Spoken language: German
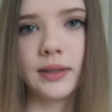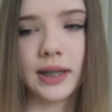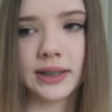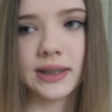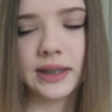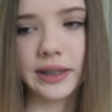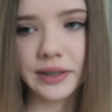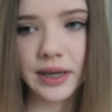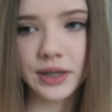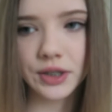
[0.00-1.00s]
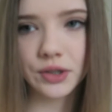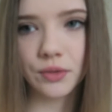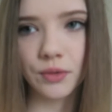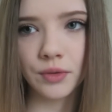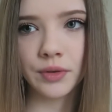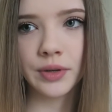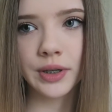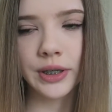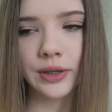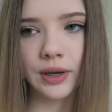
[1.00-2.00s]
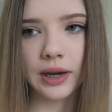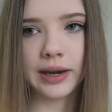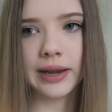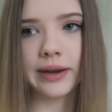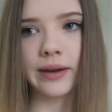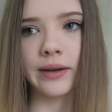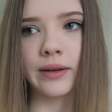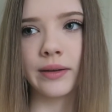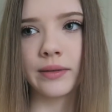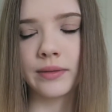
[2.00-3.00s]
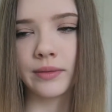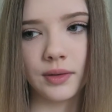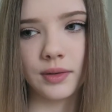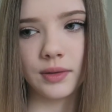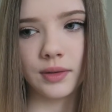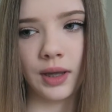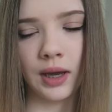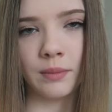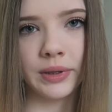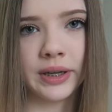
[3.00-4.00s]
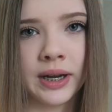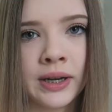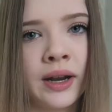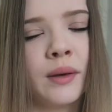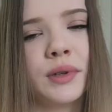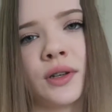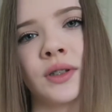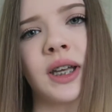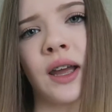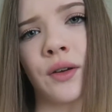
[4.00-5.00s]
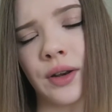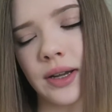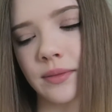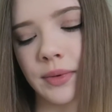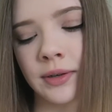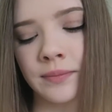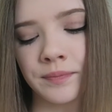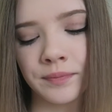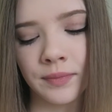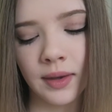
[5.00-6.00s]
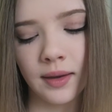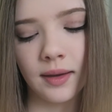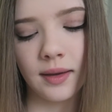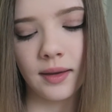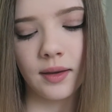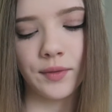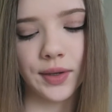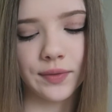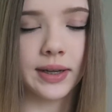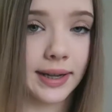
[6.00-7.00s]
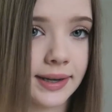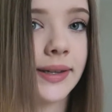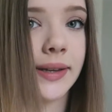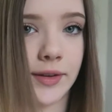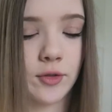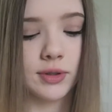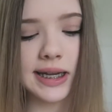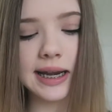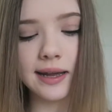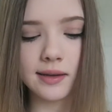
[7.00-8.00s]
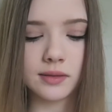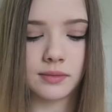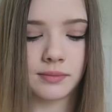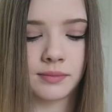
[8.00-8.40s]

Das ist die Ines und Lena. Ja, mit den anderen habe ich sonst keinen Kontakt mehr. Auf jeden Fall kann ich die schon sehr lange.